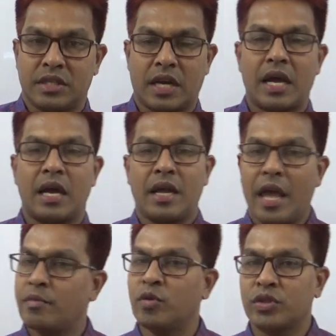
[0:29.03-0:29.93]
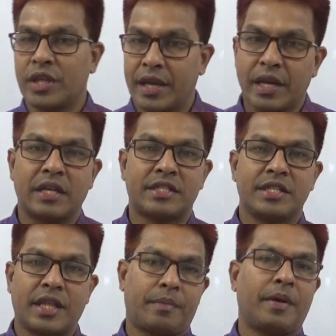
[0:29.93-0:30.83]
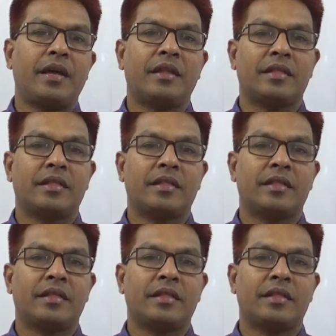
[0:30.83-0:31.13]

যারা এই মুহূর্তে এই ক্লাসটি দেখবে